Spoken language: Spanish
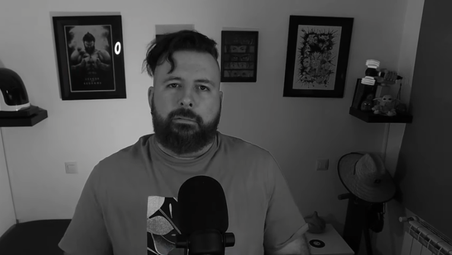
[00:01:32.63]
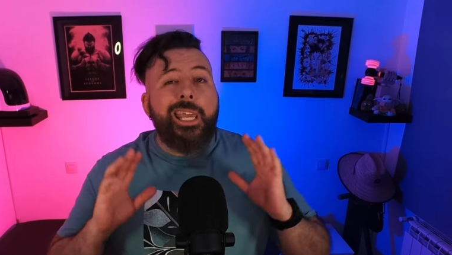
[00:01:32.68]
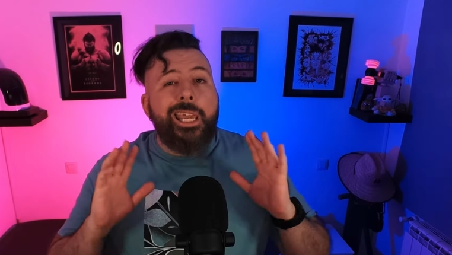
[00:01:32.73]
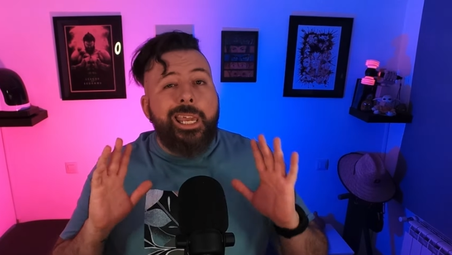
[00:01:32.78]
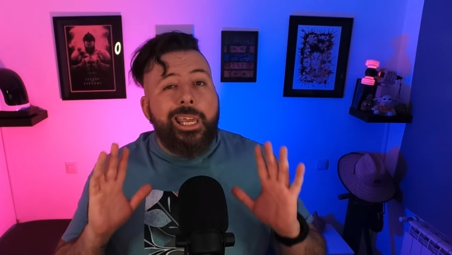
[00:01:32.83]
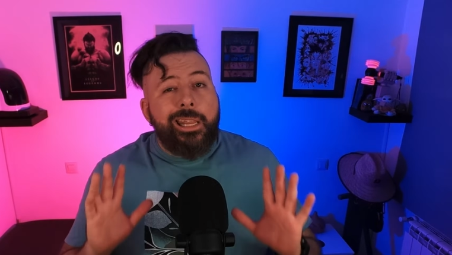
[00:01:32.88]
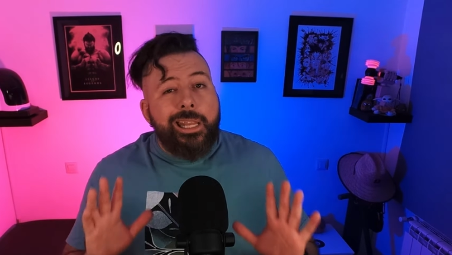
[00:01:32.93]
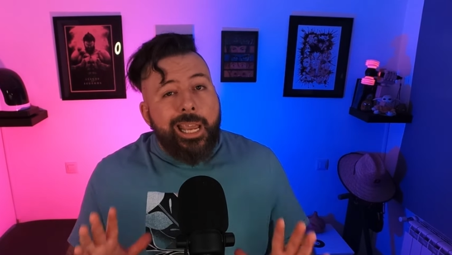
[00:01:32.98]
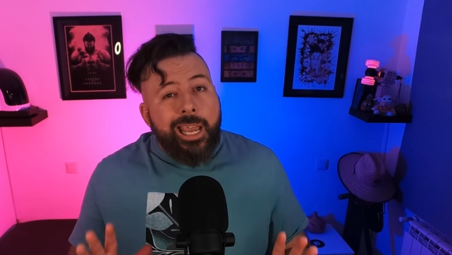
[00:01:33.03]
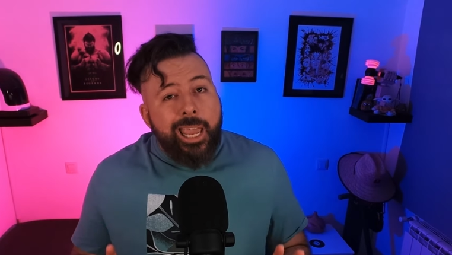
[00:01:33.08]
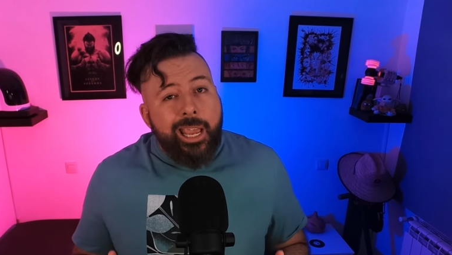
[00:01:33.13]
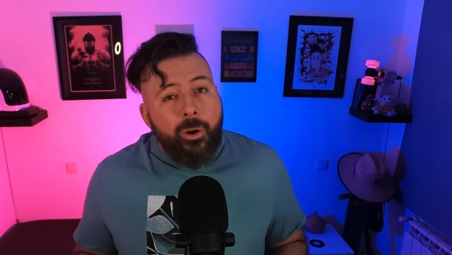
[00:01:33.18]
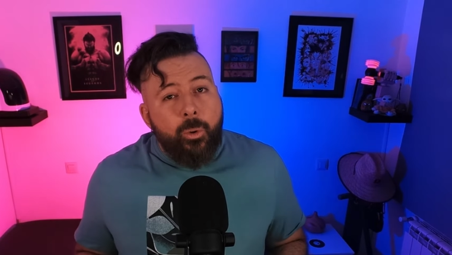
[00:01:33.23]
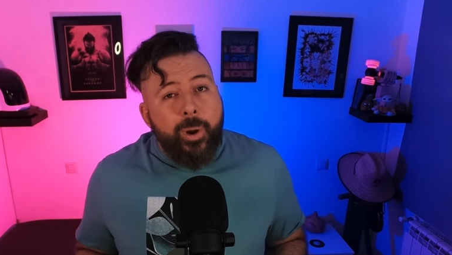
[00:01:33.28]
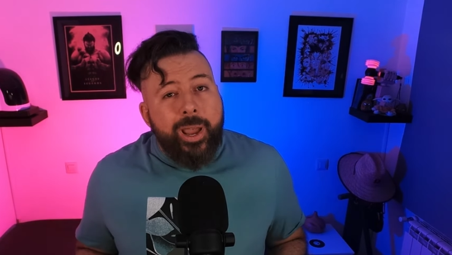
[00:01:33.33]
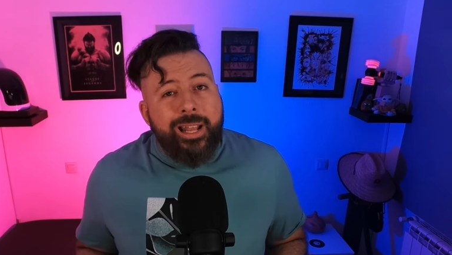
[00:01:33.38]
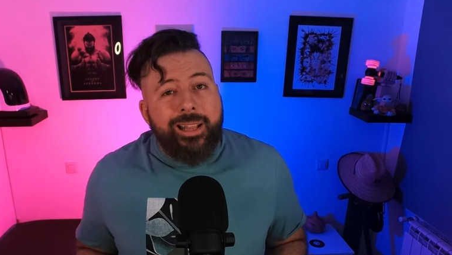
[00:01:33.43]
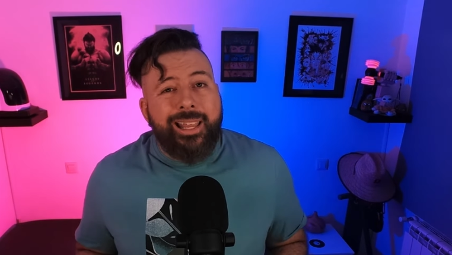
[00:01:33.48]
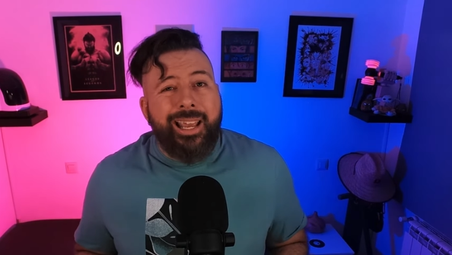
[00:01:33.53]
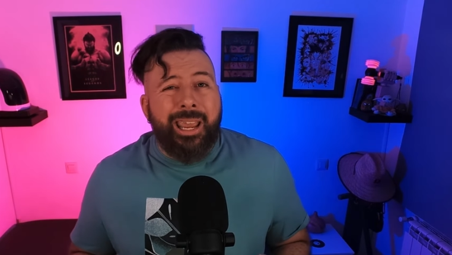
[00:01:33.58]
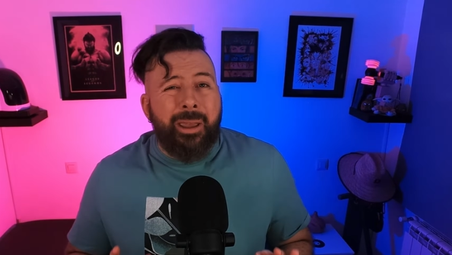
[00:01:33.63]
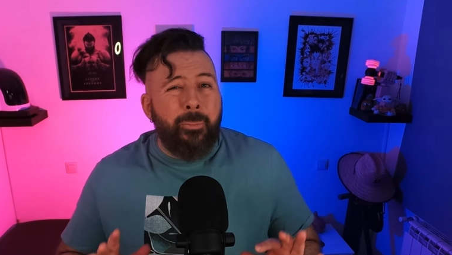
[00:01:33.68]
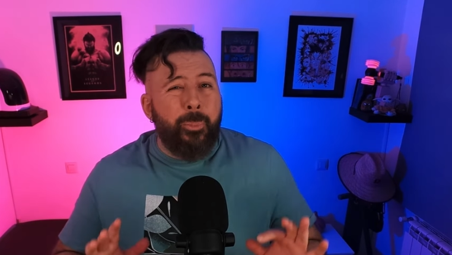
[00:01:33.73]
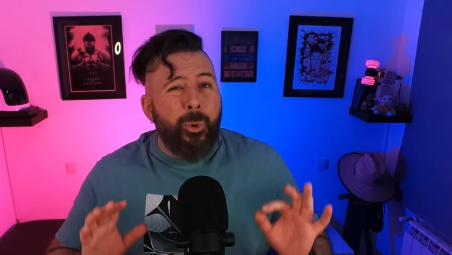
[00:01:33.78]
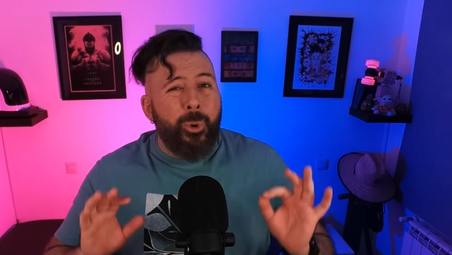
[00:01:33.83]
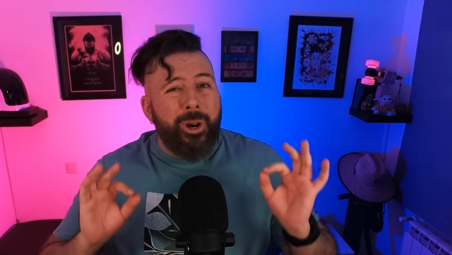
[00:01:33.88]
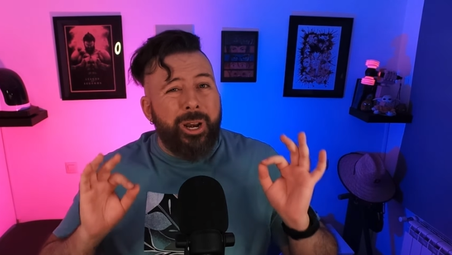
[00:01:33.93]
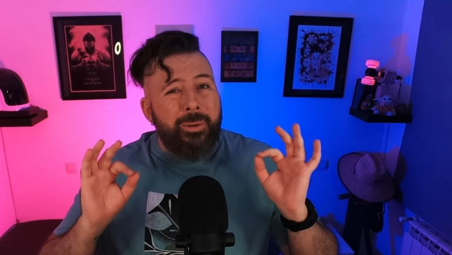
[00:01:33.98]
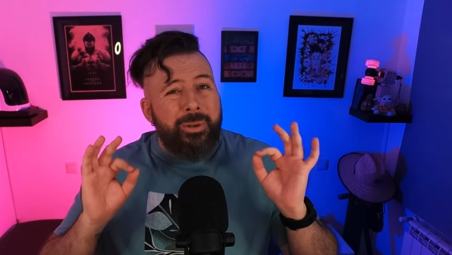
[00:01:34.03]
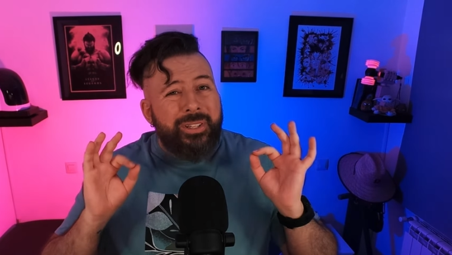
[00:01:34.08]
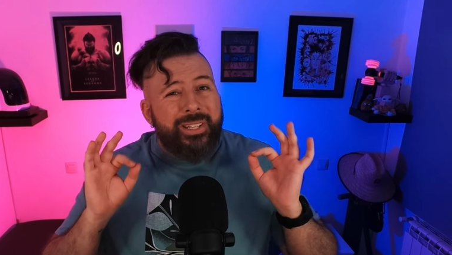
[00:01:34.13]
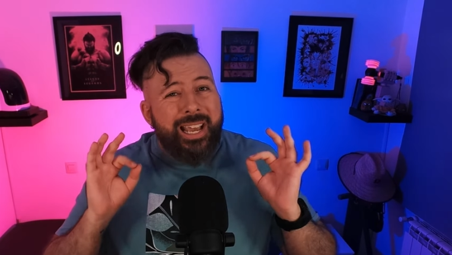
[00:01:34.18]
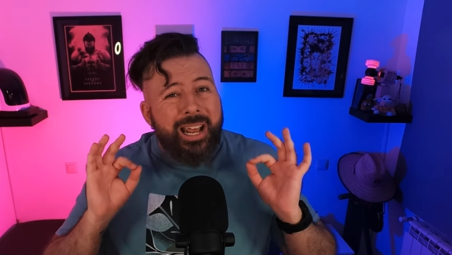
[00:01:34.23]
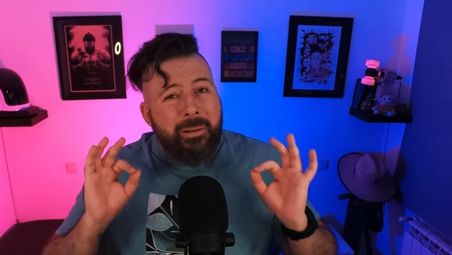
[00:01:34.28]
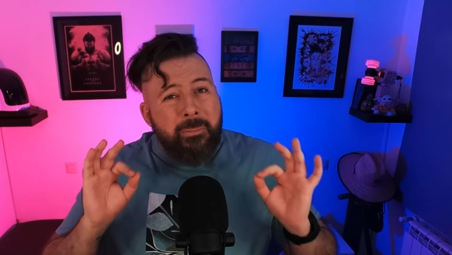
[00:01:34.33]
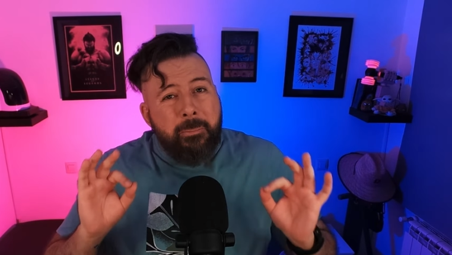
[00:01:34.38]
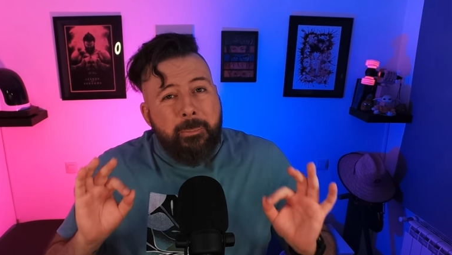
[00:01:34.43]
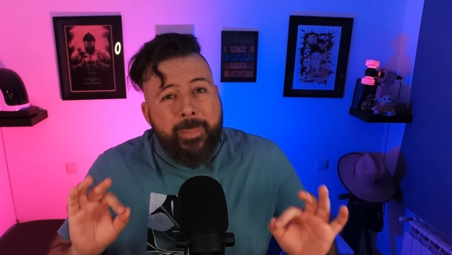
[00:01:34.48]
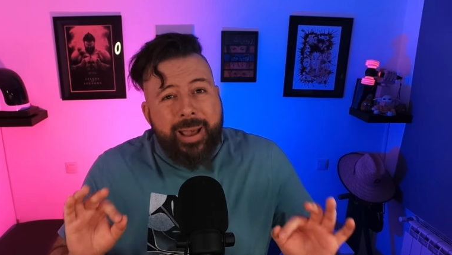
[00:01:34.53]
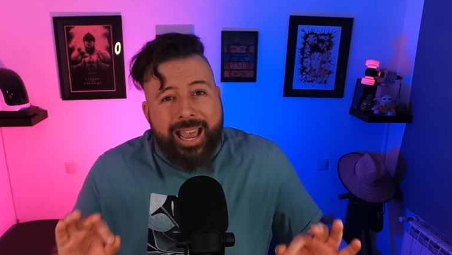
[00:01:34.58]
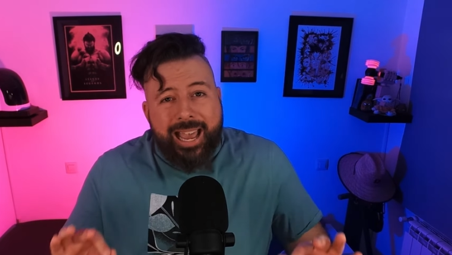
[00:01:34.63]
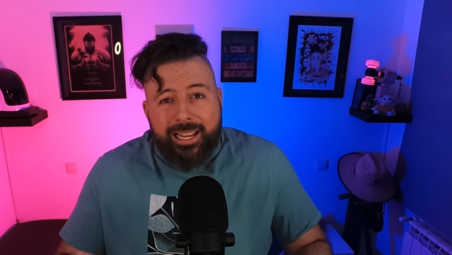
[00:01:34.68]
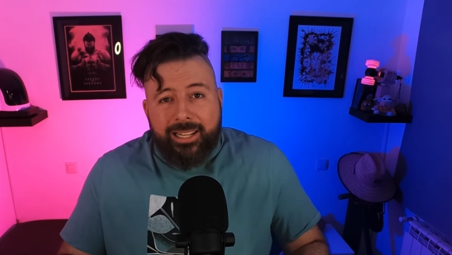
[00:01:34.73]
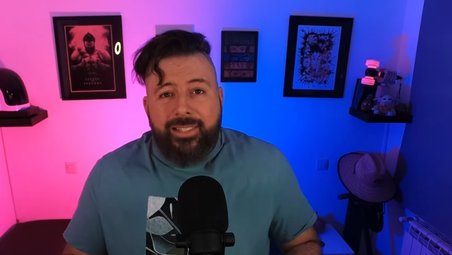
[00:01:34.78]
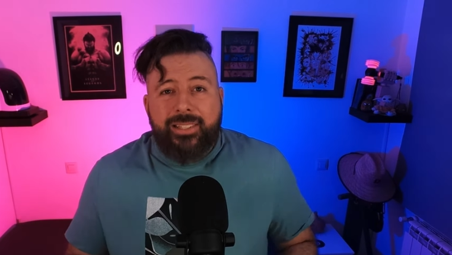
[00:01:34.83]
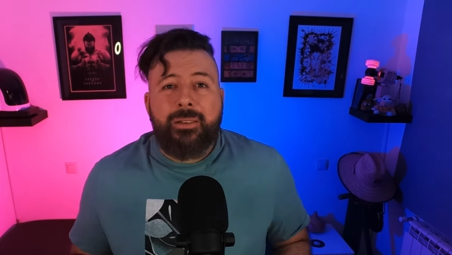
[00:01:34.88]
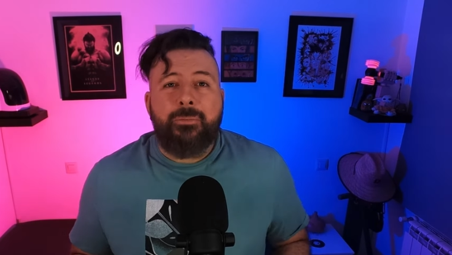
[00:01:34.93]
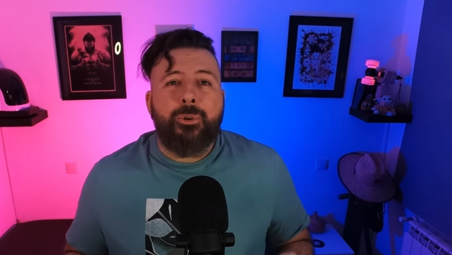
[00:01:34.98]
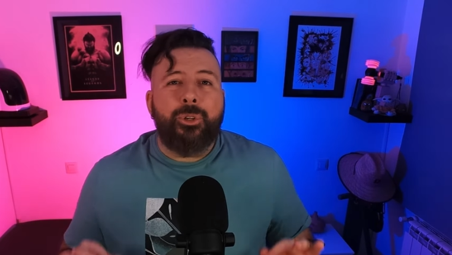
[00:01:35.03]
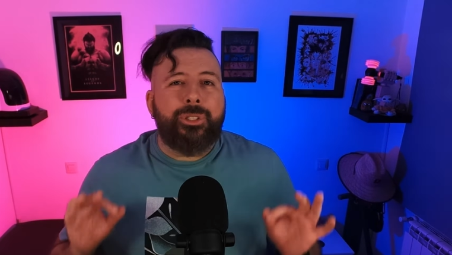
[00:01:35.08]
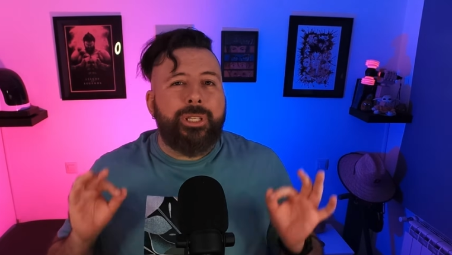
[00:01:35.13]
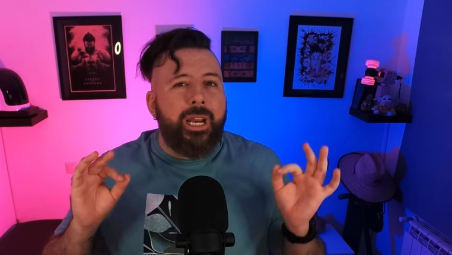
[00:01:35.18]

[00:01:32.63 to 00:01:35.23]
Y ten en cuenta que puedo revisar máximo